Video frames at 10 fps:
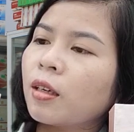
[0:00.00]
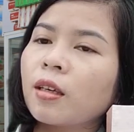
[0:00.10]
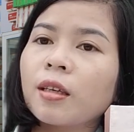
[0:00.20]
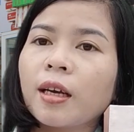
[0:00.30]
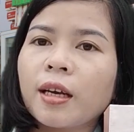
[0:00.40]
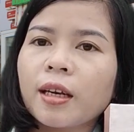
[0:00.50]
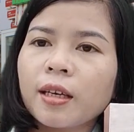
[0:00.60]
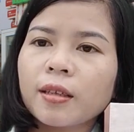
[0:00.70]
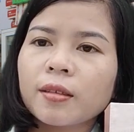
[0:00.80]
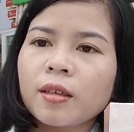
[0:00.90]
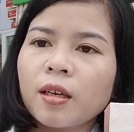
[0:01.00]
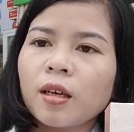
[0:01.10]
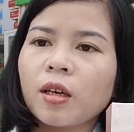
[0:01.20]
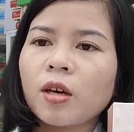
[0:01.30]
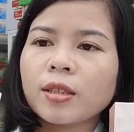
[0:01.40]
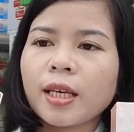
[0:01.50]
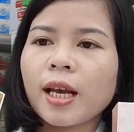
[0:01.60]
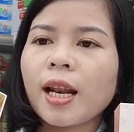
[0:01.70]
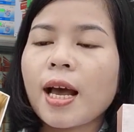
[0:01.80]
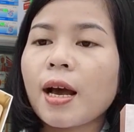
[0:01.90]
Đấy, nó sẽ
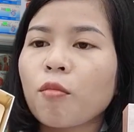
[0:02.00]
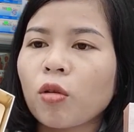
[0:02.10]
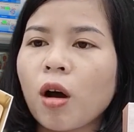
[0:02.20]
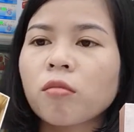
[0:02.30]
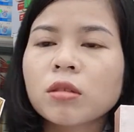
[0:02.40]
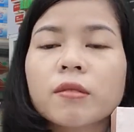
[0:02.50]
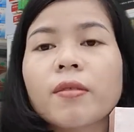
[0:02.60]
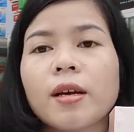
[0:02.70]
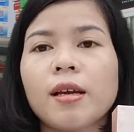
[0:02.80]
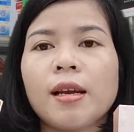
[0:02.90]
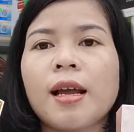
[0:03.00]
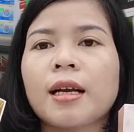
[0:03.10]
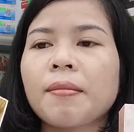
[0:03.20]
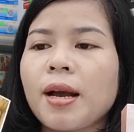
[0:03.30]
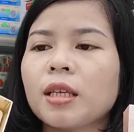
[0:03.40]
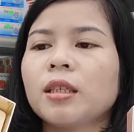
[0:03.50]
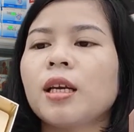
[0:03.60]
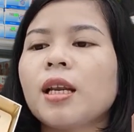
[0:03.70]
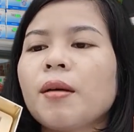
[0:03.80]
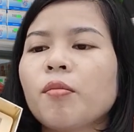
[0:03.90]
là một ống như vậy là các bạn thấy
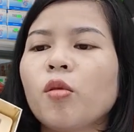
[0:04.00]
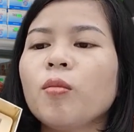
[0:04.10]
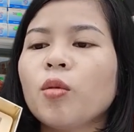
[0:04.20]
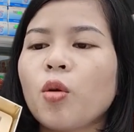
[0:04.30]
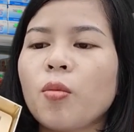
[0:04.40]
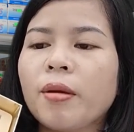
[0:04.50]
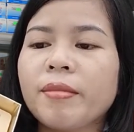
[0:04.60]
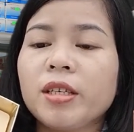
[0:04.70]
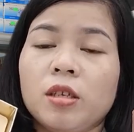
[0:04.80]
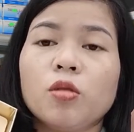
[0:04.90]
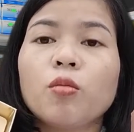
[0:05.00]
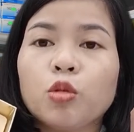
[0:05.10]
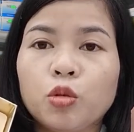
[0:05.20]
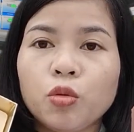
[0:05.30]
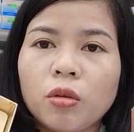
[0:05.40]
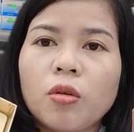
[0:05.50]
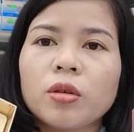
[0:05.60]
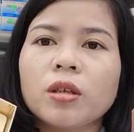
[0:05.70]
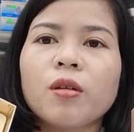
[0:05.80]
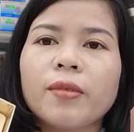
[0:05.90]
là mỗi một hôm là mình chỉ dùng một chút thôi chứ
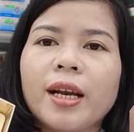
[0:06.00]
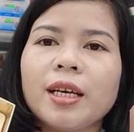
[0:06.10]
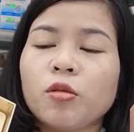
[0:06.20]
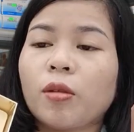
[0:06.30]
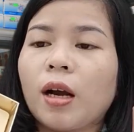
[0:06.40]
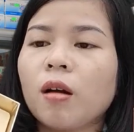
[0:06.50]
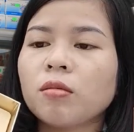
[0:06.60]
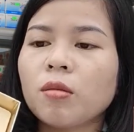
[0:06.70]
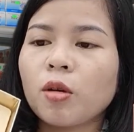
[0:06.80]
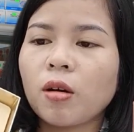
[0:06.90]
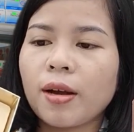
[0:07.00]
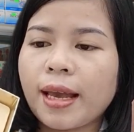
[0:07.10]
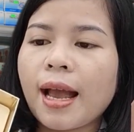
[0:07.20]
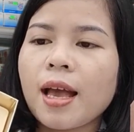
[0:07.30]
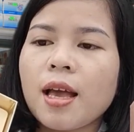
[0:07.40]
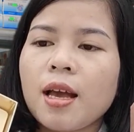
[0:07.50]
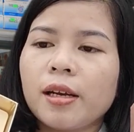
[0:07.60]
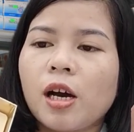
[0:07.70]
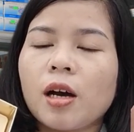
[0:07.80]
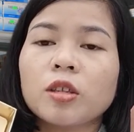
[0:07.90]
không phải là dùng cả ống đâu mọi người nhá.
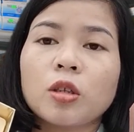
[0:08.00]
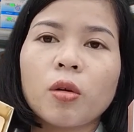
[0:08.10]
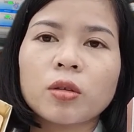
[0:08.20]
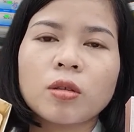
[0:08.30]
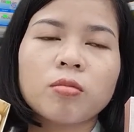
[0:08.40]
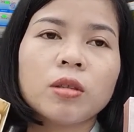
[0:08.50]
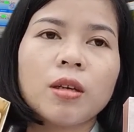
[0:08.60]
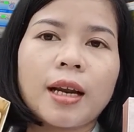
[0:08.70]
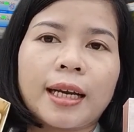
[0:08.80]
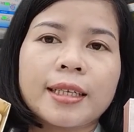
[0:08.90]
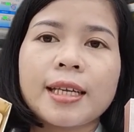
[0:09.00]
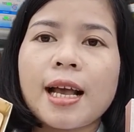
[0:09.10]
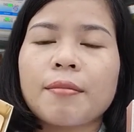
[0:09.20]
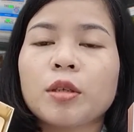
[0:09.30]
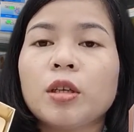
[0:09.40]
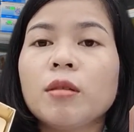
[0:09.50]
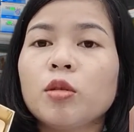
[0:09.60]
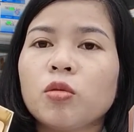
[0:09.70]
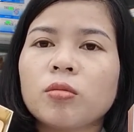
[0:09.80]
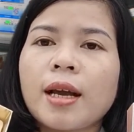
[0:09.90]
Đó, nó giống như là cái dạng mà khi mà
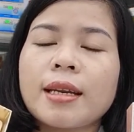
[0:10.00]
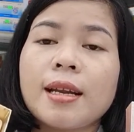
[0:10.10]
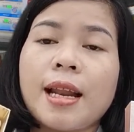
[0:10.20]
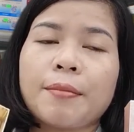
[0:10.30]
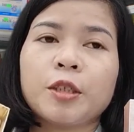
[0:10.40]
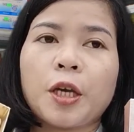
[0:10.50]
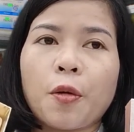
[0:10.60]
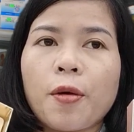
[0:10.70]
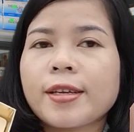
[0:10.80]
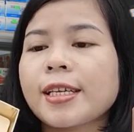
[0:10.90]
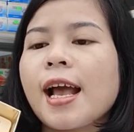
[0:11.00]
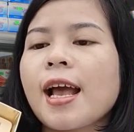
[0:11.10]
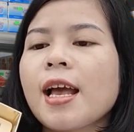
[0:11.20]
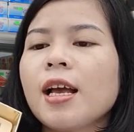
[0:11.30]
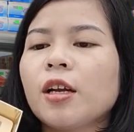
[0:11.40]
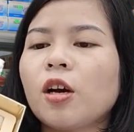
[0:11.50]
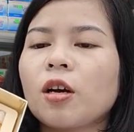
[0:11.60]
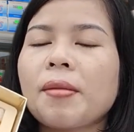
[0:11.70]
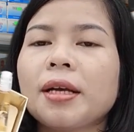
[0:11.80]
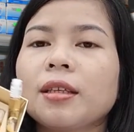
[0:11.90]
chúng ta đi làm trẻ hóa da. Đó, các
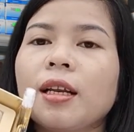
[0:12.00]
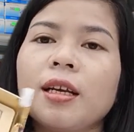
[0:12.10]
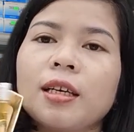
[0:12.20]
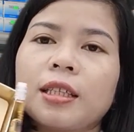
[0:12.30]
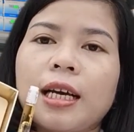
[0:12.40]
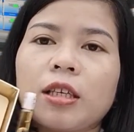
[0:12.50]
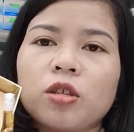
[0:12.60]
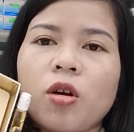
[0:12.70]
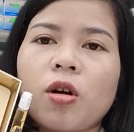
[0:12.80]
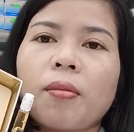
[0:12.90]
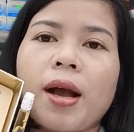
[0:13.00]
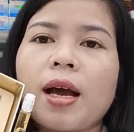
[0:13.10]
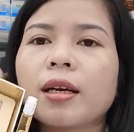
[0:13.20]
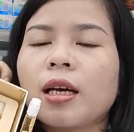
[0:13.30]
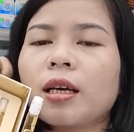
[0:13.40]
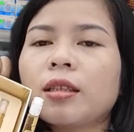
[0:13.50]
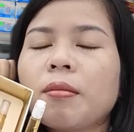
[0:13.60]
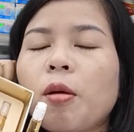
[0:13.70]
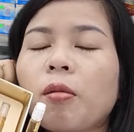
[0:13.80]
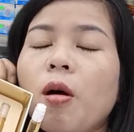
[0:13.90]
bạn thấy là người ta cho các bạn à, tế
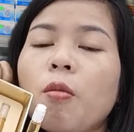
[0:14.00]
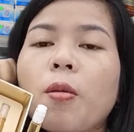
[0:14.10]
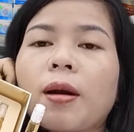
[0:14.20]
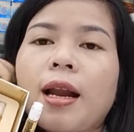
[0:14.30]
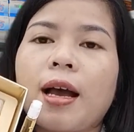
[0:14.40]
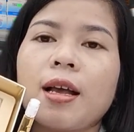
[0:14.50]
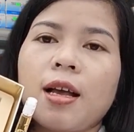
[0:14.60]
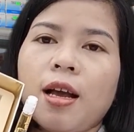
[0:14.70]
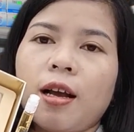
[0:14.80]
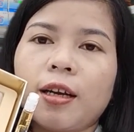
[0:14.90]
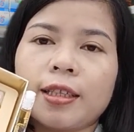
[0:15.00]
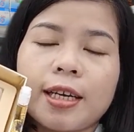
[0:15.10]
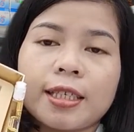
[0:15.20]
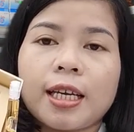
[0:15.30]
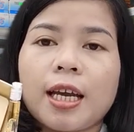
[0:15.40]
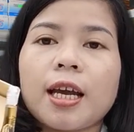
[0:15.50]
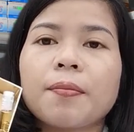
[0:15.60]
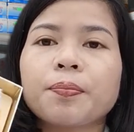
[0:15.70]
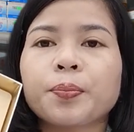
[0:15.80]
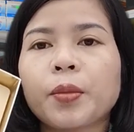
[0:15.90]
bào gốc hoặc là à, người ta sẽ
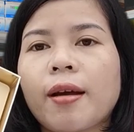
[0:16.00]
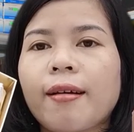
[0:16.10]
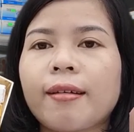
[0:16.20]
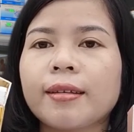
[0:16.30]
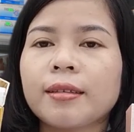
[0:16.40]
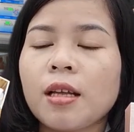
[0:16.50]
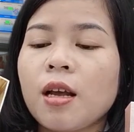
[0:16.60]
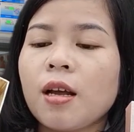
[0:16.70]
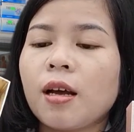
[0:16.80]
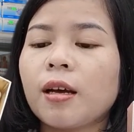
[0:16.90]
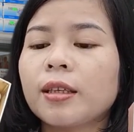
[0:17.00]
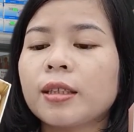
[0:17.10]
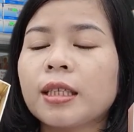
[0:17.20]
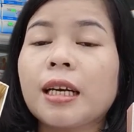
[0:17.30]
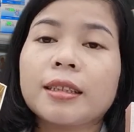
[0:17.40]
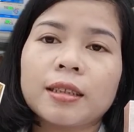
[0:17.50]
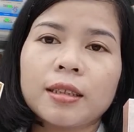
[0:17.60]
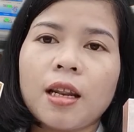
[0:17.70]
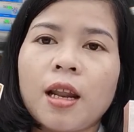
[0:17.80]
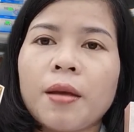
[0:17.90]
à, à, à,
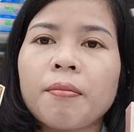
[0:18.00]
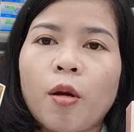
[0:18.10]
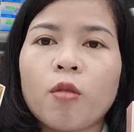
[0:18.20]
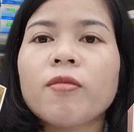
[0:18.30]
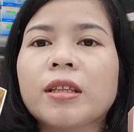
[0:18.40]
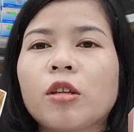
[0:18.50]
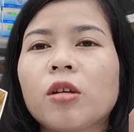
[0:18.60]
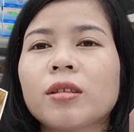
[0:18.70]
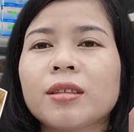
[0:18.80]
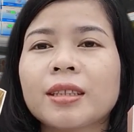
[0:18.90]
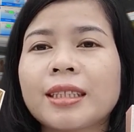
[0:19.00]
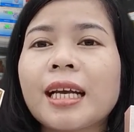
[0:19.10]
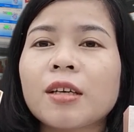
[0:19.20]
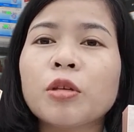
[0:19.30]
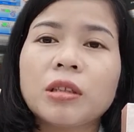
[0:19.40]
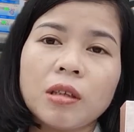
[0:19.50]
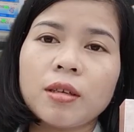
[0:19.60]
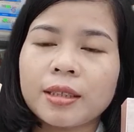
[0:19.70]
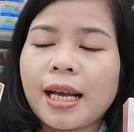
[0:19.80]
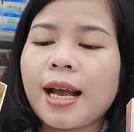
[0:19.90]
lấy máu và nó tách huyết tương
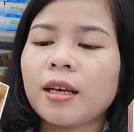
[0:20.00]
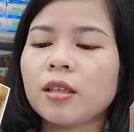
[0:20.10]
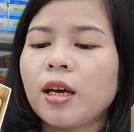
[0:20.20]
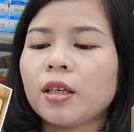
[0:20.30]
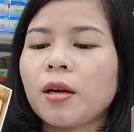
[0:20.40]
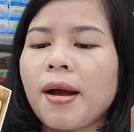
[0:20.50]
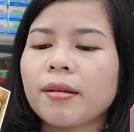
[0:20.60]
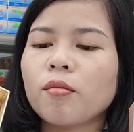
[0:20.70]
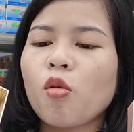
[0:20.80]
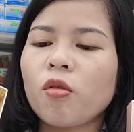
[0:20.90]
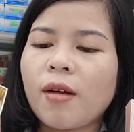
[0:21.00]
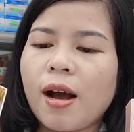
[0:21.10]
ra. Đấy, các bạn bôi vào